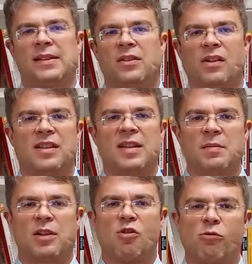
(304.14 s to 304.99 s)
jetzt natürlich
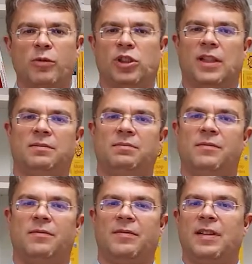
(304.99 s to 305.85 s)
ziemlich komisch
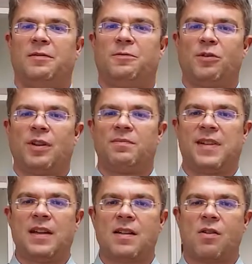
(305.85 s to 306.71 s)
an, weil vor
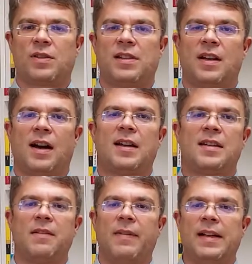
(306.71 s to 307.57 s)
10.000
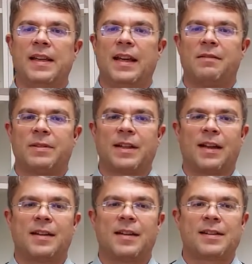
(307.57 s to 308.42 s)
Jahren die Welt
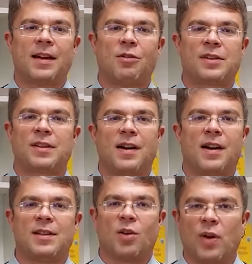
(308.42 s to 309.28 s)
etwas anders aussah
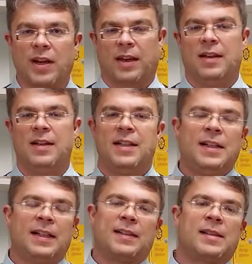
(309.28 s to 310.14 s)
als heute.
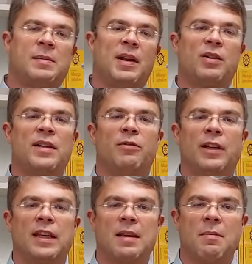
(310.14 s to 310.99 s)
Das ist damit auch nicht
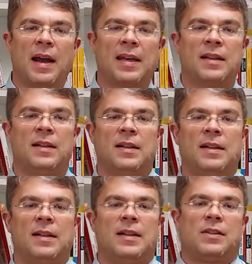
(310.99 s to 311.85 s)
wirklich gemeint,
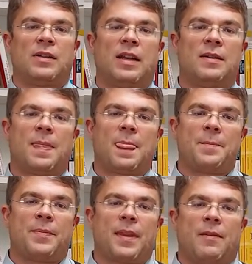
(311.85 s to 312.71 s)
sondern
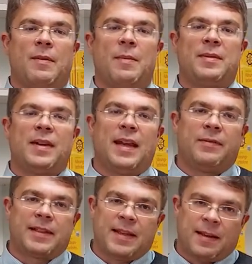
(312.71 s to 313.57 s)
wenn man
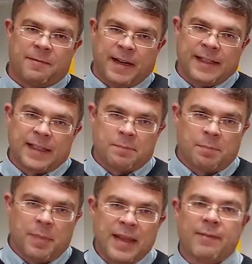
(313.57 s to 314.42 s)
etwas
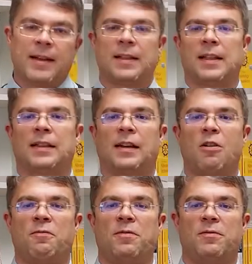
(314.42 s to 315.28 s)
veränderten Blickwinkel
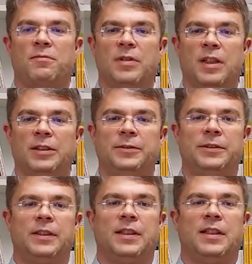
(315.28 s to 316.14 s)
darauf
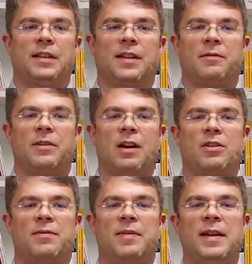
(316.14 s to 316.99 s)
wirft, dann wird
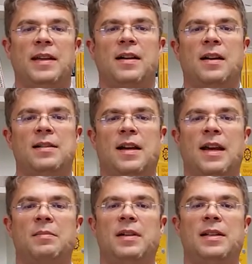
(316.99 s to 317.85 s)
aus weniger als
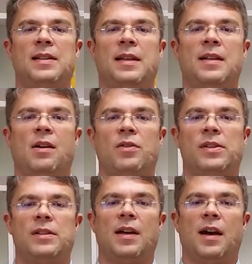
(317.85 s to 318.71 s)
einmal in
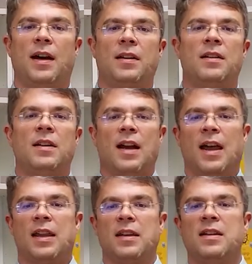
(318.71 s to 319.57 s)
10.000 Jahren
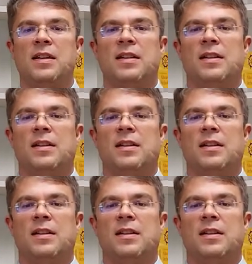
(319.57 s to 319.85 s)
ein,